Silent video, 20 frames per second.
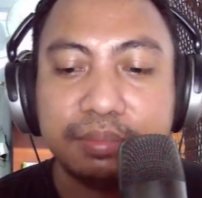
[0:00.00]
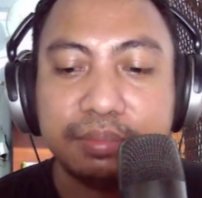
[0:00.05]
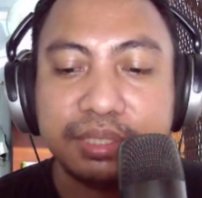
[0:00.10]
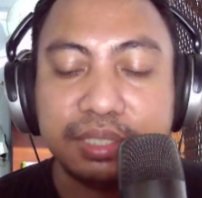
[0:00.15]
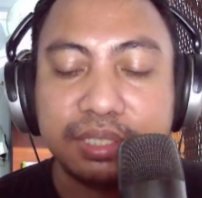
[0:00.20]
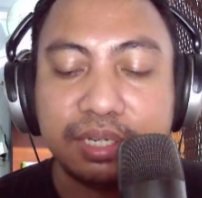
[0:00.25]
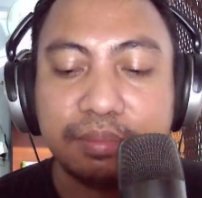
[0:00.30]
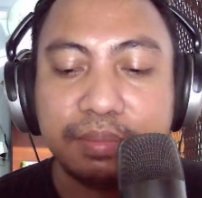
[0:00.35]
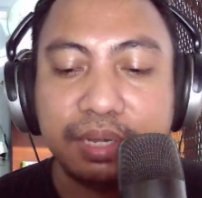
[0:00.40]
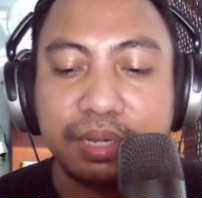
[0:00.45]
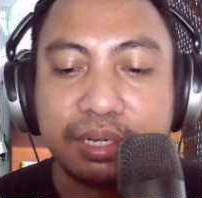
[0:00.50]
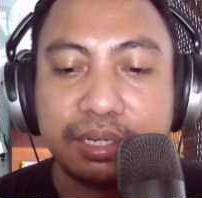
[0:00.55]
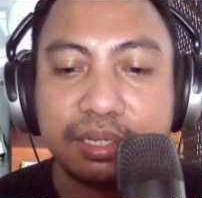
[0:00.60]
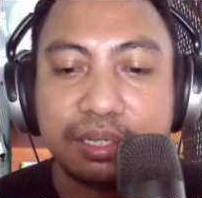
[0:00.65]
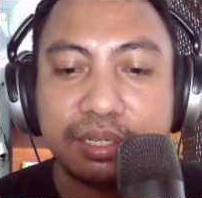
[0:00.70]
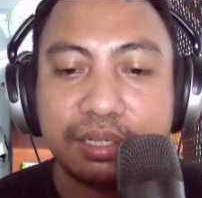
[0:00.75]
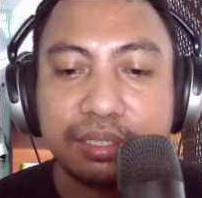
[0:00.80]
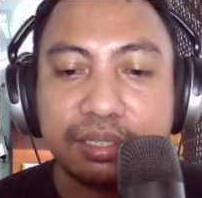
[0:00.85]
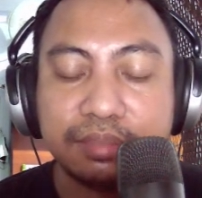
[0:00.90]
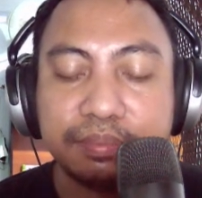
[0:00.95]
Pencari
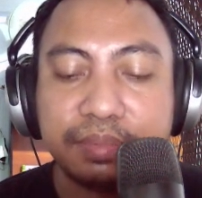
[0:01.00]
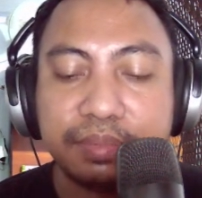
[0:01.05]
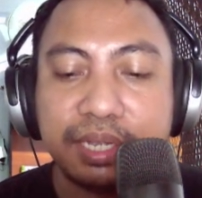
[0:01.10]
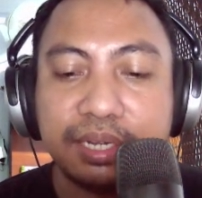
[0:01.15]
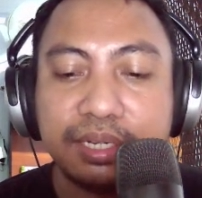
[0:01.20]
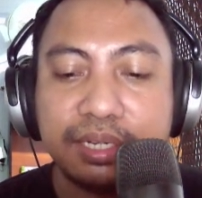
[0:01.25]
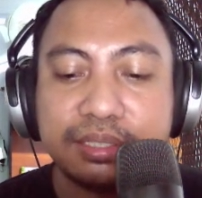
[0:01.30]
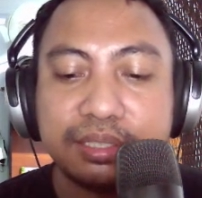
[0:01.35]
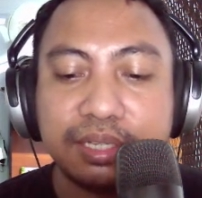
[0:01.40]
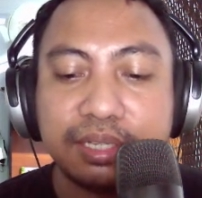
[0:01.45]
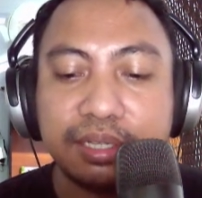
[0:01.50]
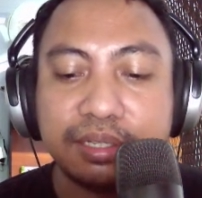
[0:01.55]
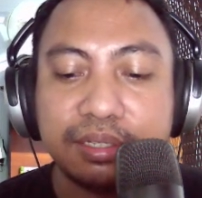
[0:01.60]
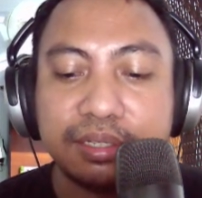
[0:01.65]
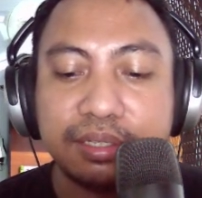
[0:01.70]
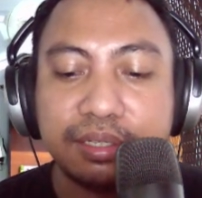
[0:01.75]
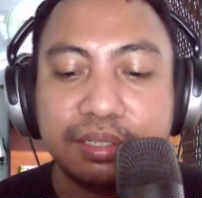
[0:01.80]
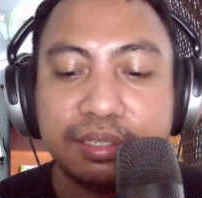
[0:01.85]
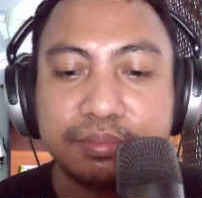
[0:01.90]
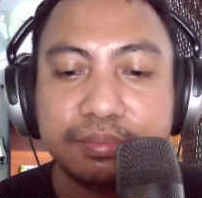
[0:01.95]
Bakat, playlist lah ini
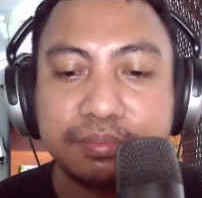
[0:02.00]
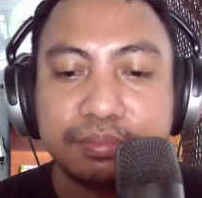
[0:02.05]
ya.